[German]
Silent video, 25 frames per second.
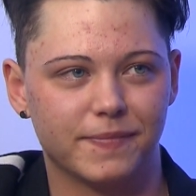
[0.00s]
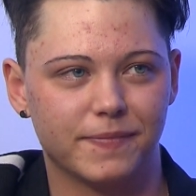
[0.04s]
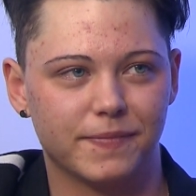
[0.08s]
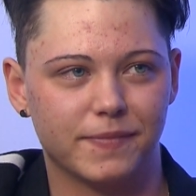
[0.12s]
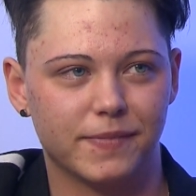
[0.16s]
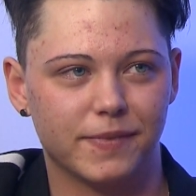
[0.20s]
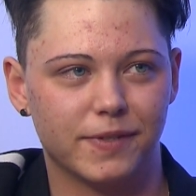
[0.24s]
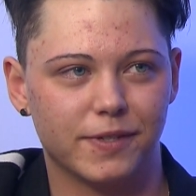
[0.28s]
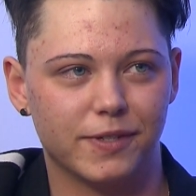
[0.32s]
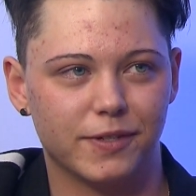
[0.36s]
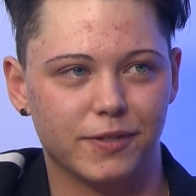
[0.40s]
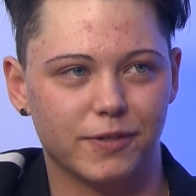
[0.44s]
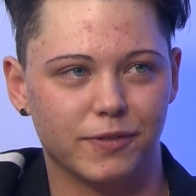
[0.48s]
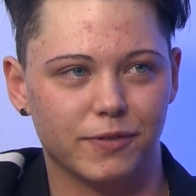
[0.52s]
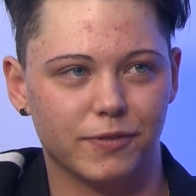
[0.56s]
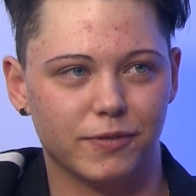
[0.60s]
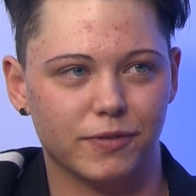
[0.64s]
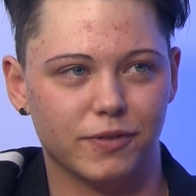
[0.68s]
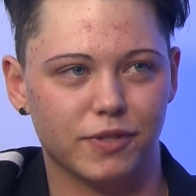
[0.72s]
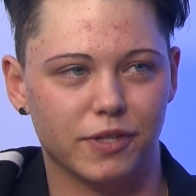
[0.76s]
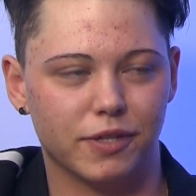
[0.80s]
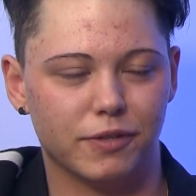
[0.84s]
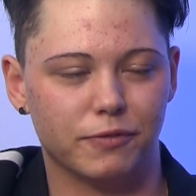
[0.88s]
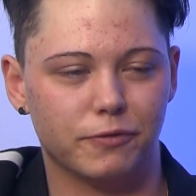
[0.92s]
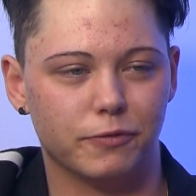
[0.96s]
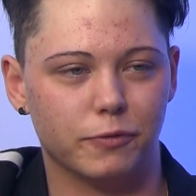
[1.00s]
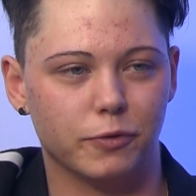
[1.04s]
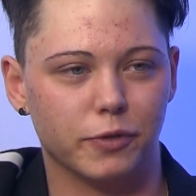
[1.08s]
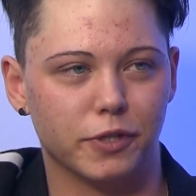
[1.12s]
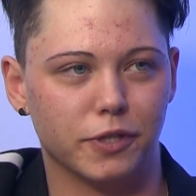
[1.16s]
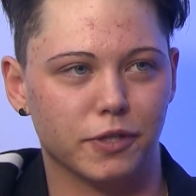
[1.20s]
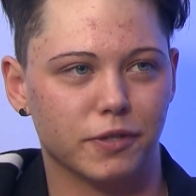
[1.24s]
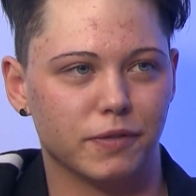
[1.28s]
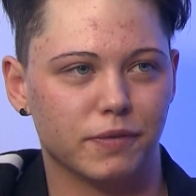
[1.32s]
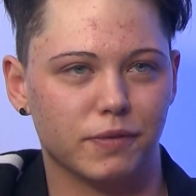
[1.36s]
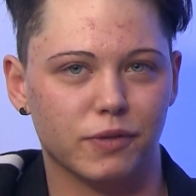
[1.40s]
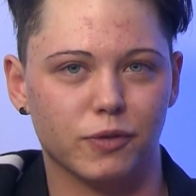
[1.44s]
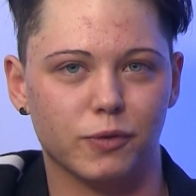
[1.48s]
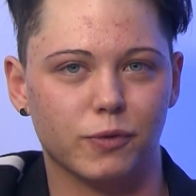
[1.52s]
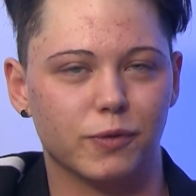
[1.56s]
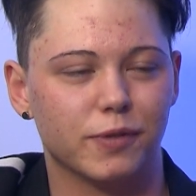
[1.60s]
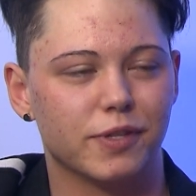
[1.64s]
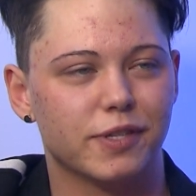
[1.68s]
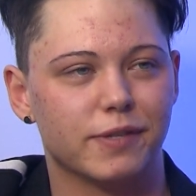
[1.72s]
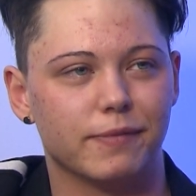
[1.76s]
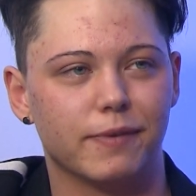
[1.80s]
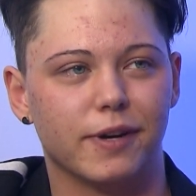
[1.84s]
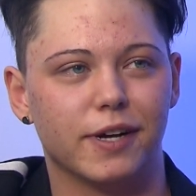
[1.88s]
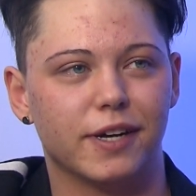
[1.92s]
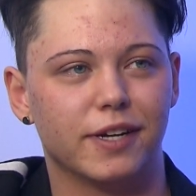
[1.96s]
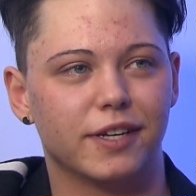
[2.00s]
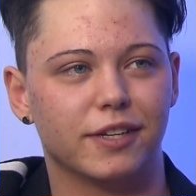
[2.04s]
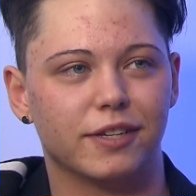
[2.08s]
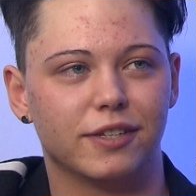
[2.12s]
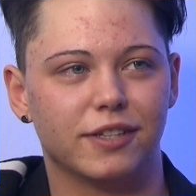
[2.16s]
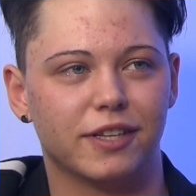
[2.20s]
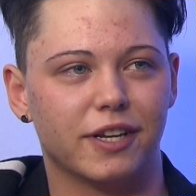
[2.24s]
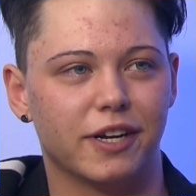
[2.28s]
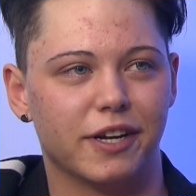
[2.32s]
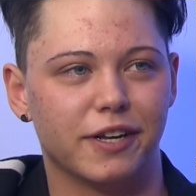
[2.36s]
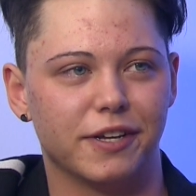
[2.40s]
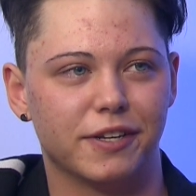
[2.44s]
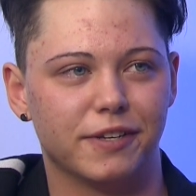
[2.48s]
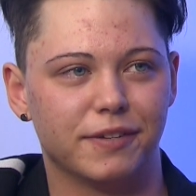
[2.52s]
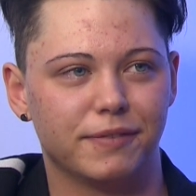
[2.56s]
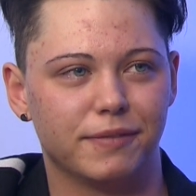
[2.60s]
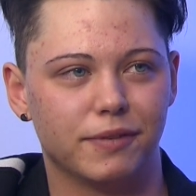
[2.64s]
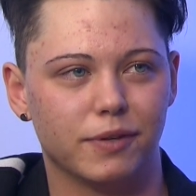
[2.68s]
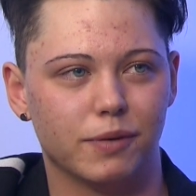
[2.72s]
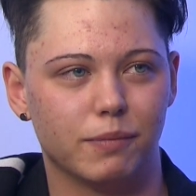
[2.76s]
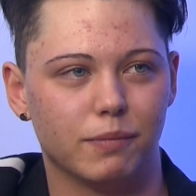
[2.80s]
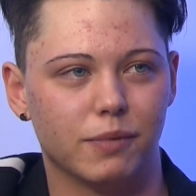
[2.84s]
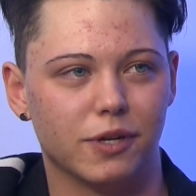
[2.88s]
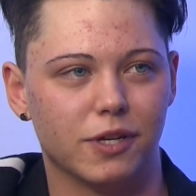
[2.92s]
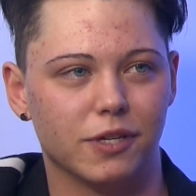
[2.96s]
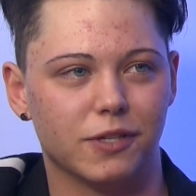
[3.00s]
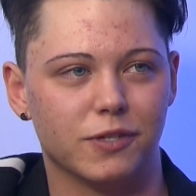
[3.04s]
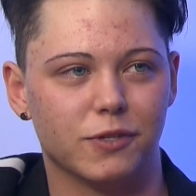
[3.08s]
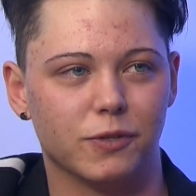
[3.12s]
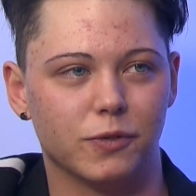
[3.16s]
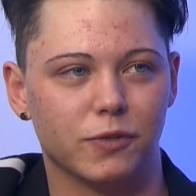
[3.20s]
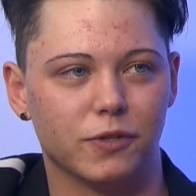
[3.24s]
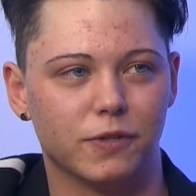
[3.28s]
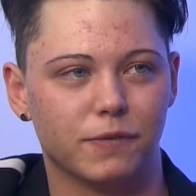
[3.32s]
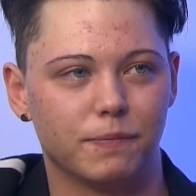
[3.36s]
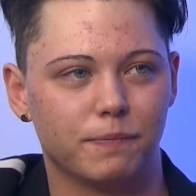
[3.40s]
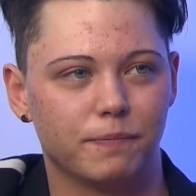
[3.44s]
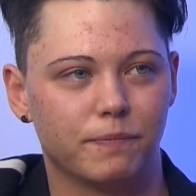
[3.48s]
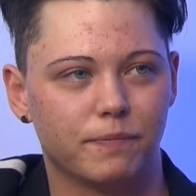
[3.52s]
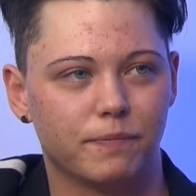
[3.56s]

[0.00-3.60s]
Mhm. Und dann folgen noch zwei, drei Operationen.